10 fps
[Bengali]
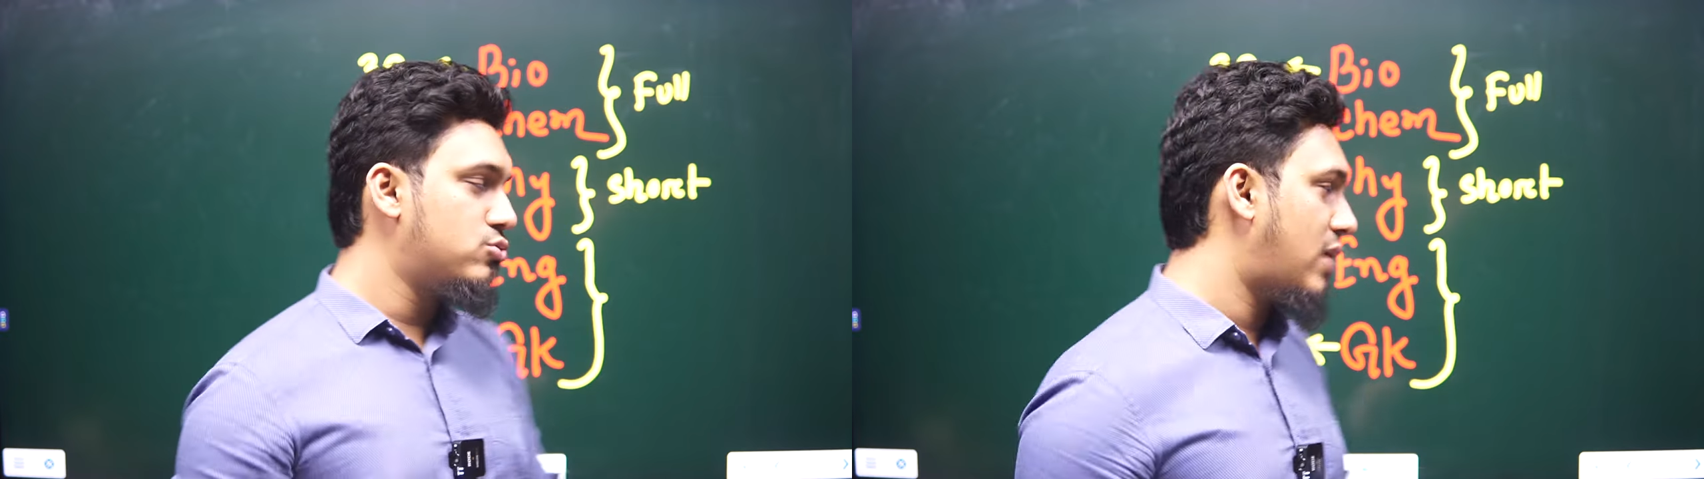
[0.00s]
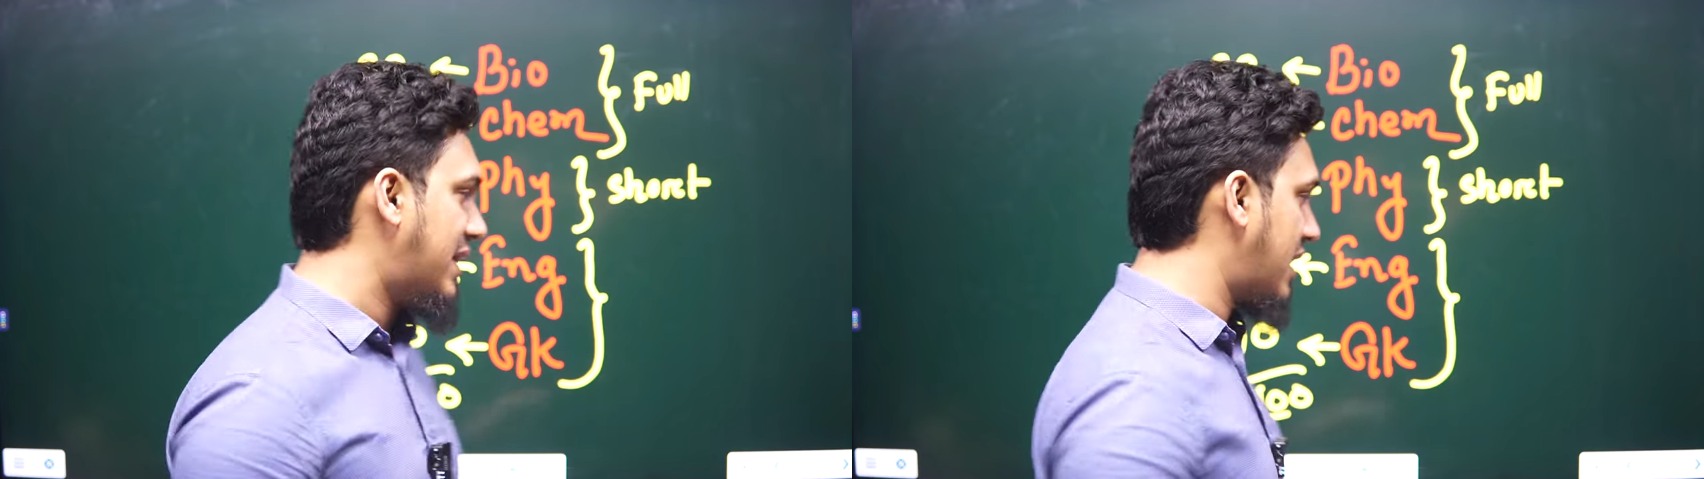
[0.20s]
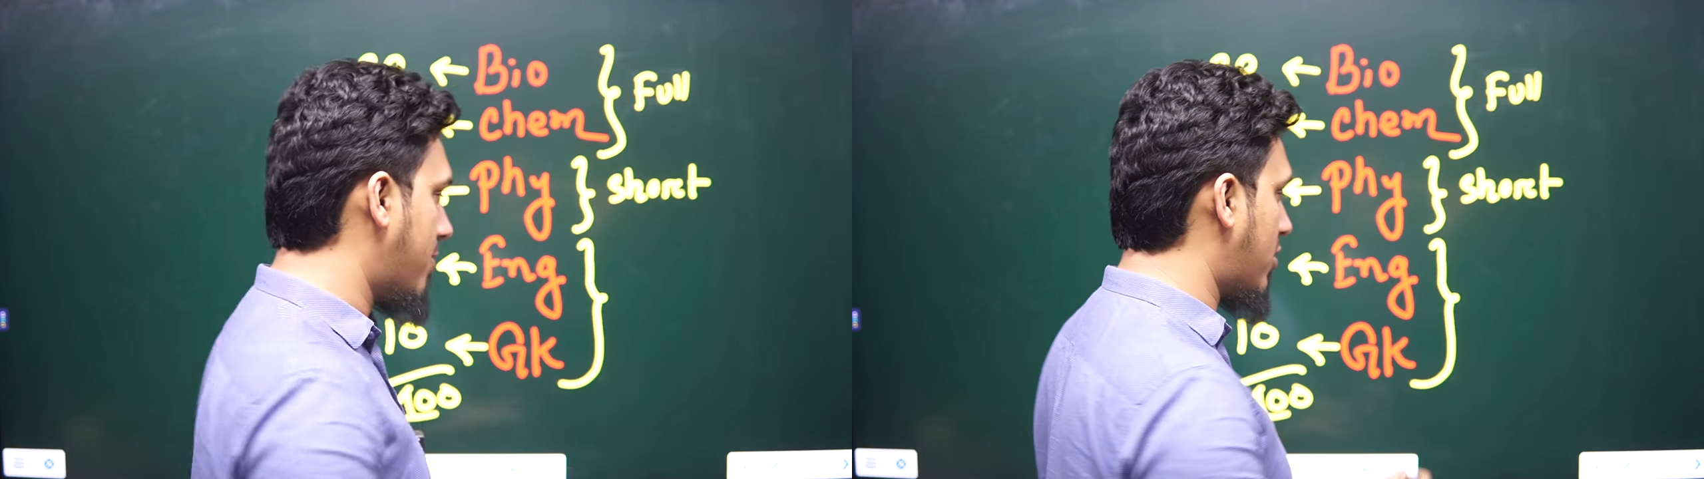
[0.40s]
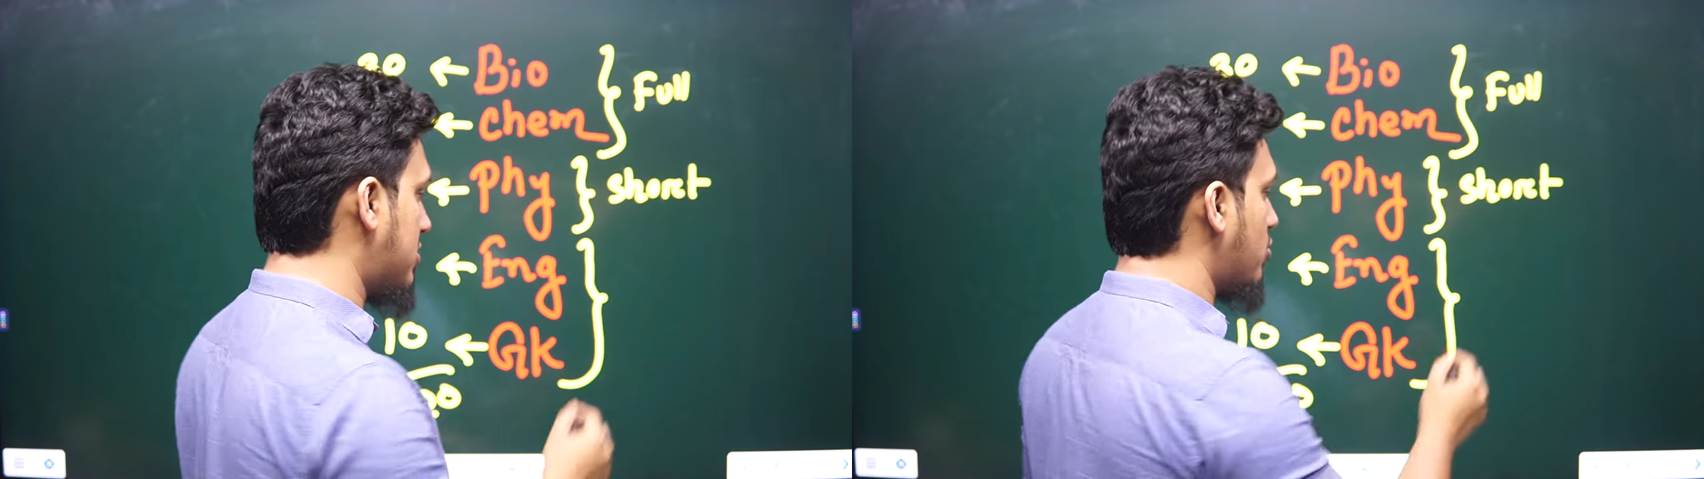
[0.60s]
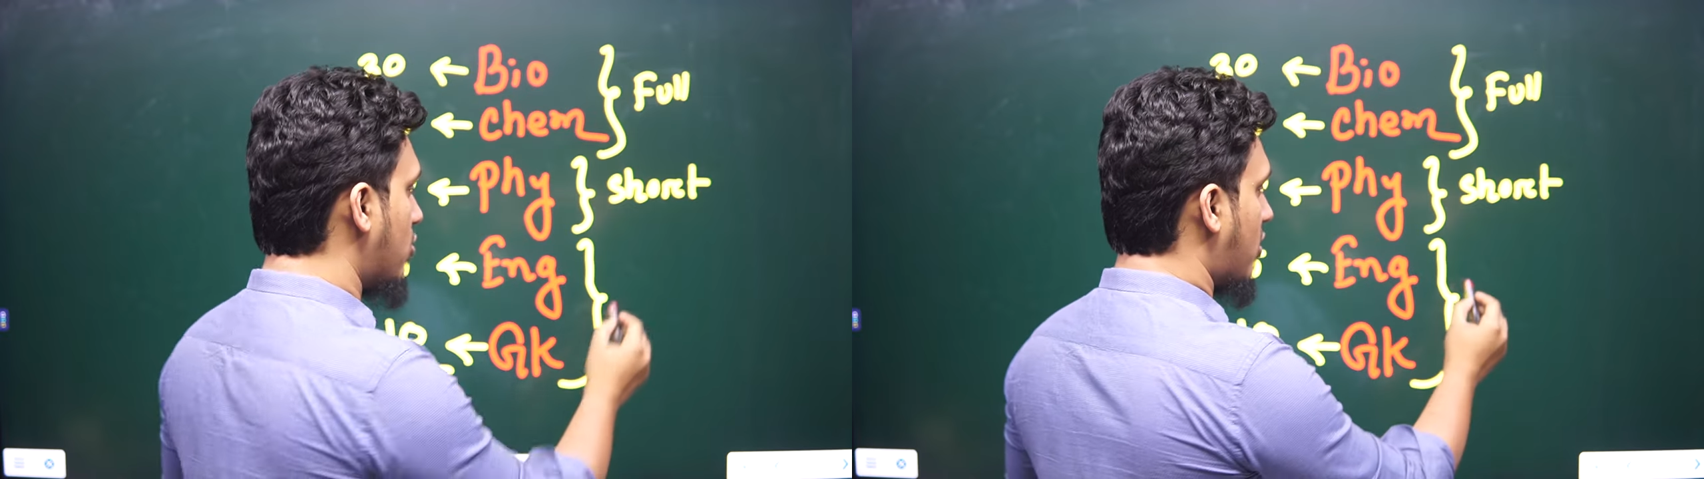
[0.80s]
জুলাই থেকে পড়া
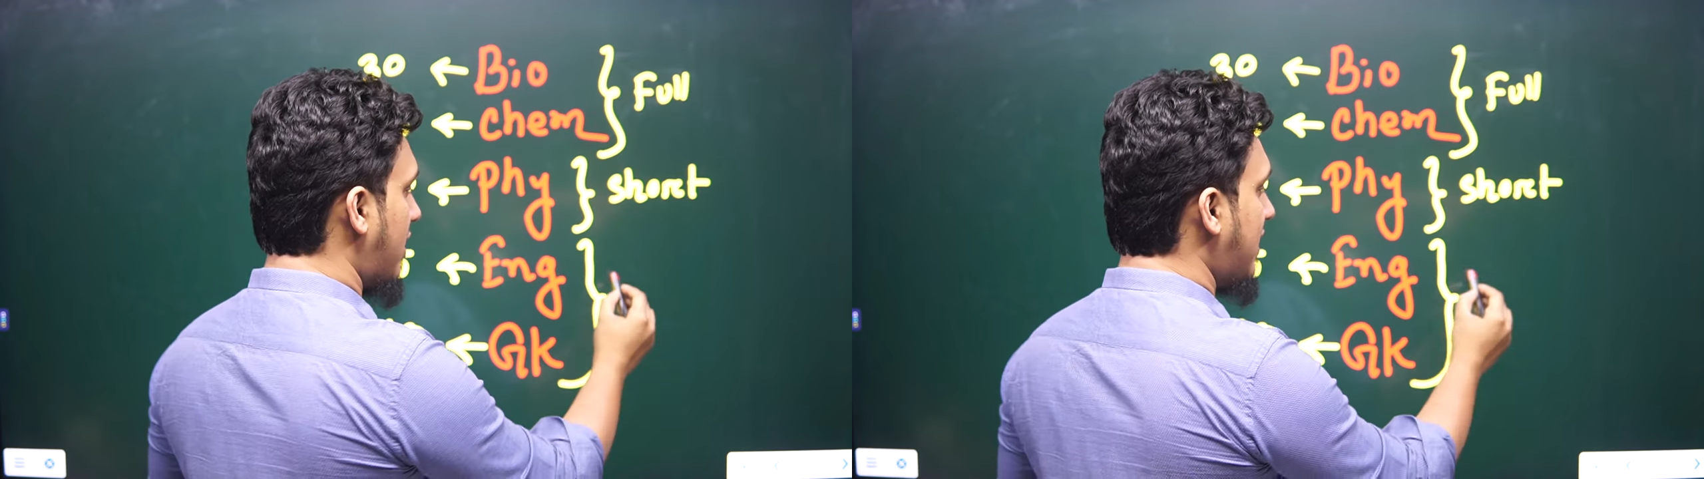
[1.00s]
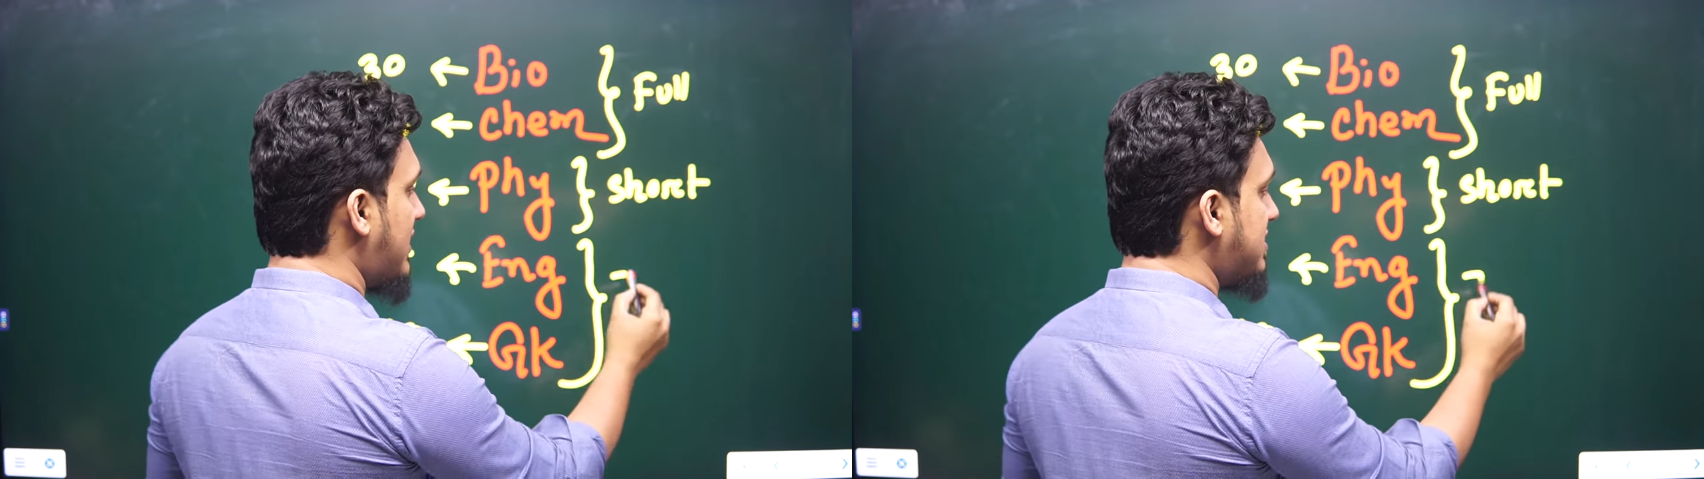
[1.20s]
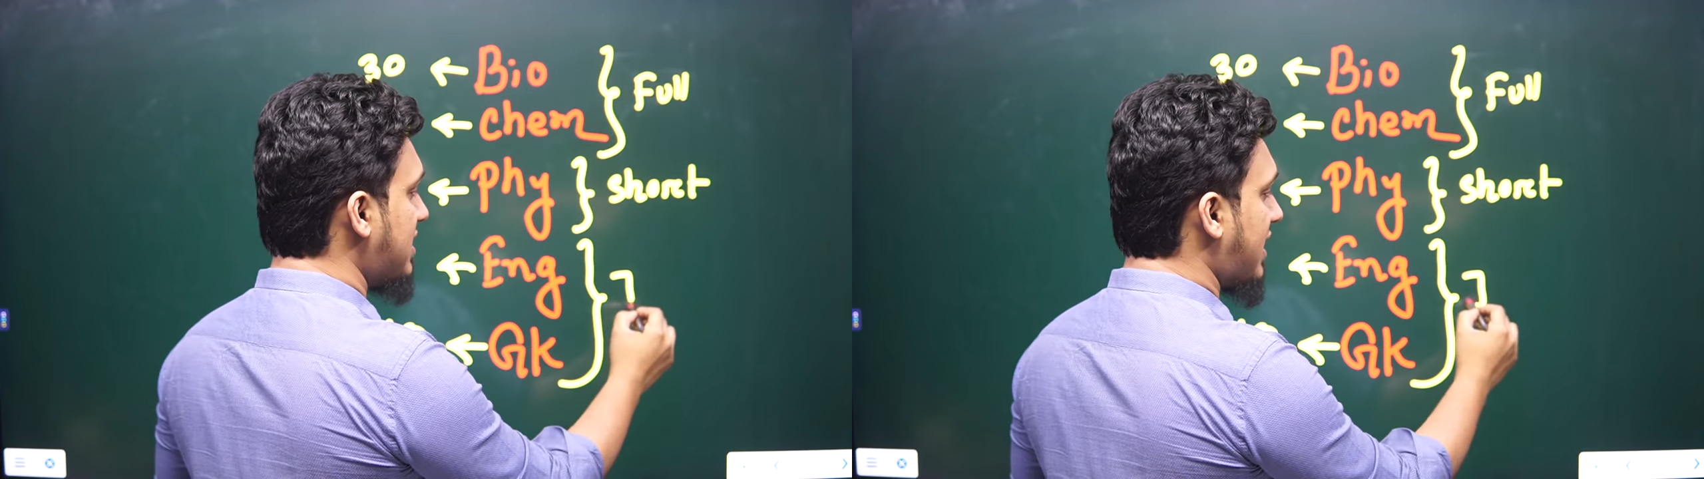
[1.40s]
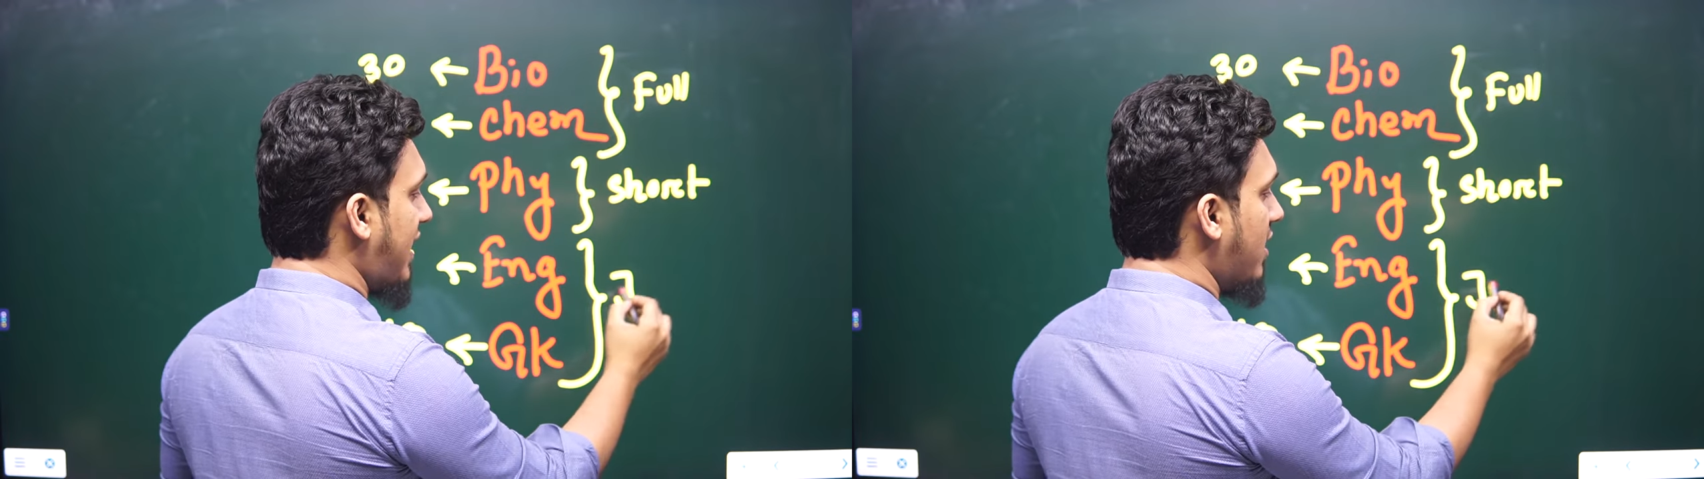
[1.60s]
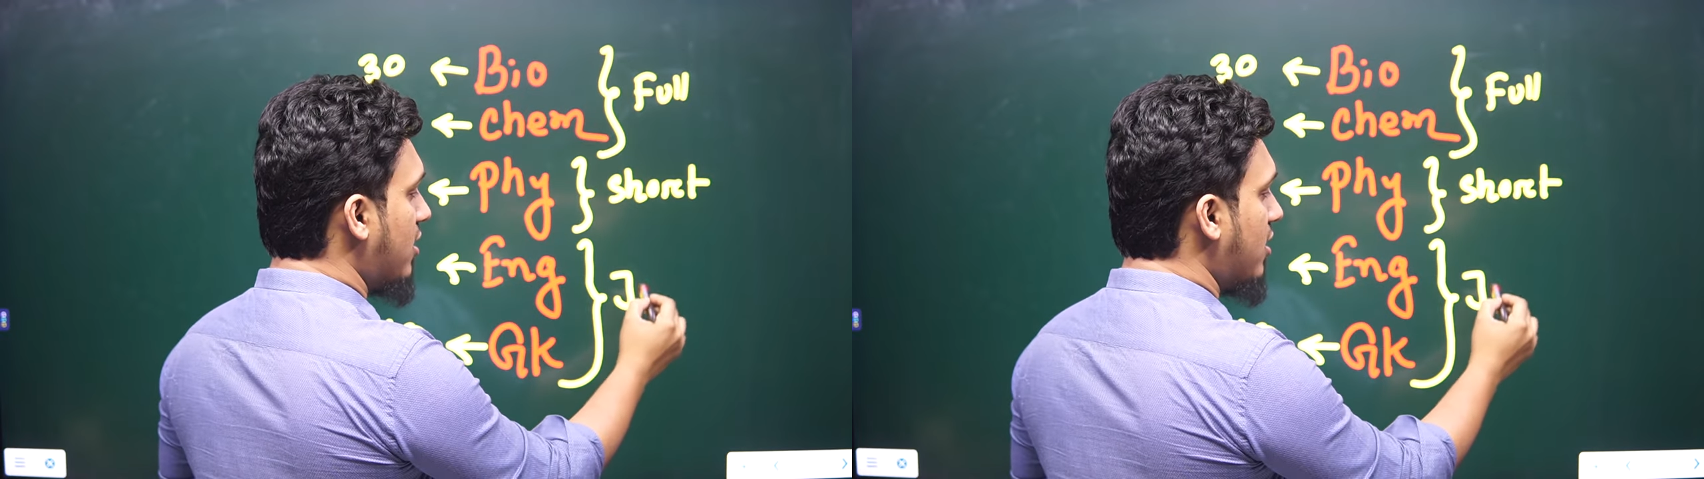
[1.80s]
শুরু করো ইংলিশ জিকে